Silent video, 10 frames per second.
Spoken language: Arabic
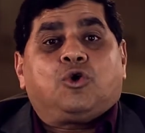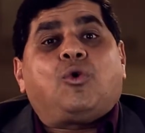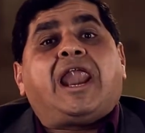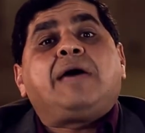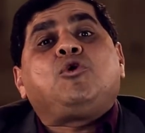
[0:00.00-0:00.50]

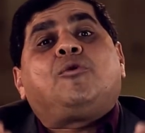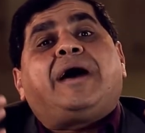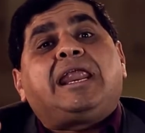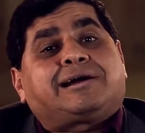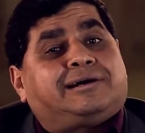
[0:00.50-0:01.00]
وألم
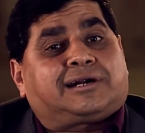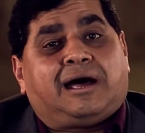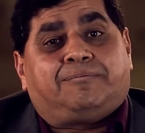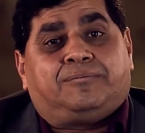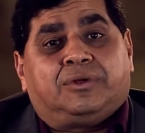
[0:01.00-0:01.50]
يبارك
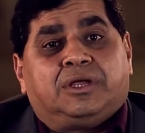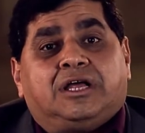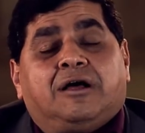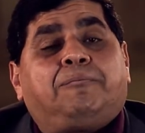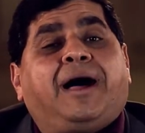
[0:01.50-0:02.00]
الرب
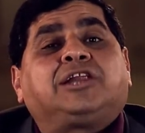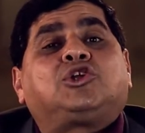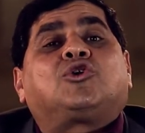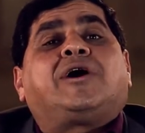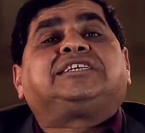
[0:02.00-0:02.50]

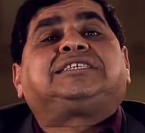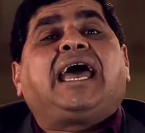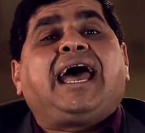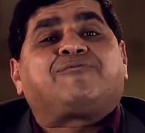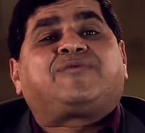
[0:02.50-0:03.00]
بعض
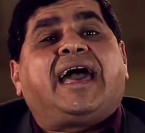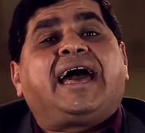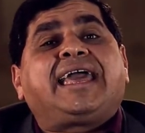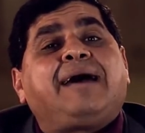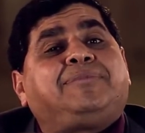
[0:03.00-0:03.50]
الرؤساء في
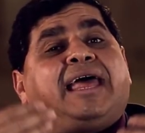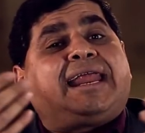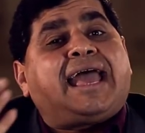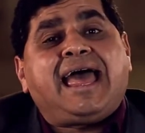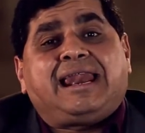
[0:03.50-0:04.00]
أيام
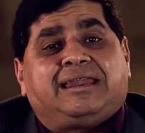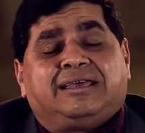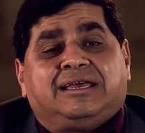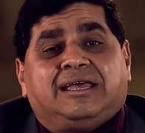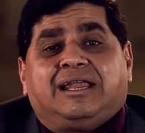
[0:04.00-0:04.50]
دانيال
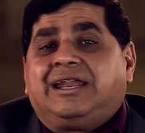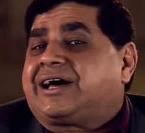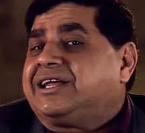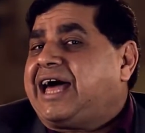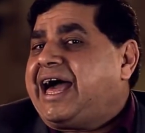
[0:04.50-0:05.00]

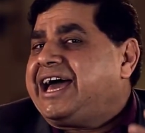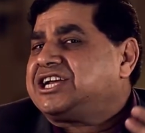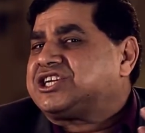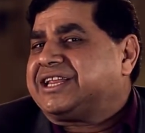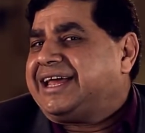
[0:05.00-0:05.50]
لقد
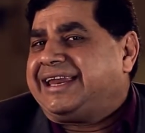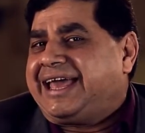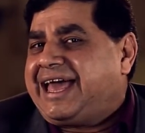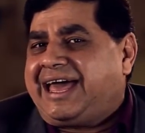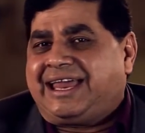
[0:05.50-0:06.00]
عاش
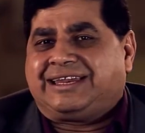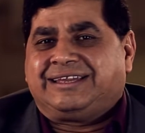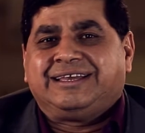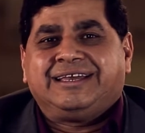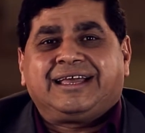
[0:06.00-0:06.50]
دانيال
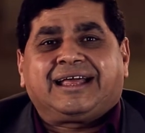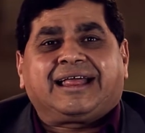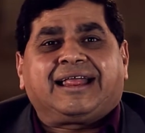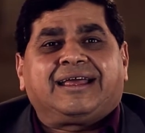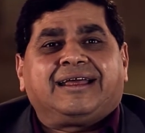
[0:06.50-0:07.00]

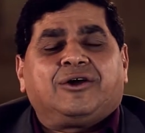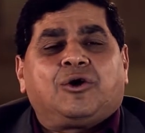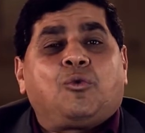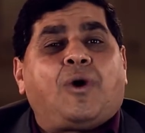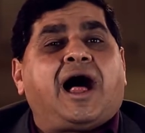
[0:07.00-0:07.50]

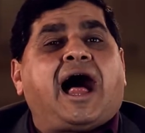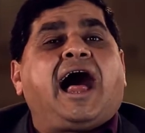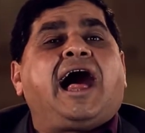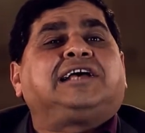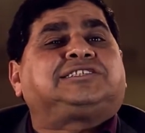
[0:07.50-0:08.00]

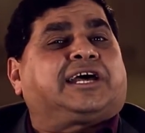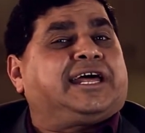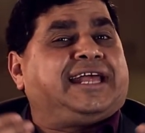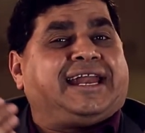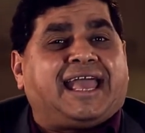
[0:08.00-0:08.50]

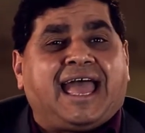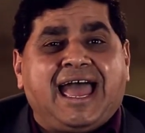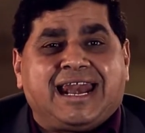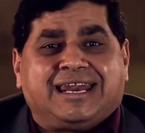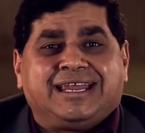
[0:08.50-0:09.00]
وعاصر
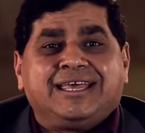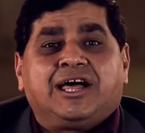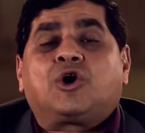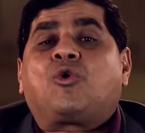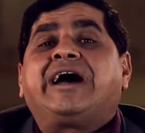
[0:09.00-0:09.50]
دانيال
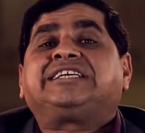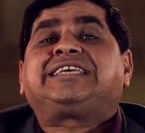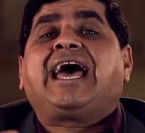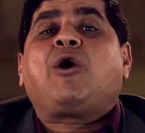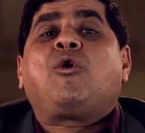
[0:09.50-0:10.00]

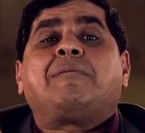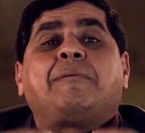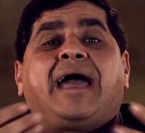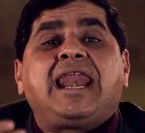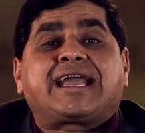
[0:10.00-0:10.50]
رؤساء
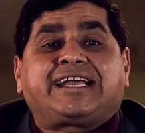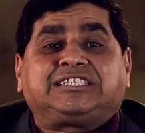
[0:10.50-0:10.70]
وممالك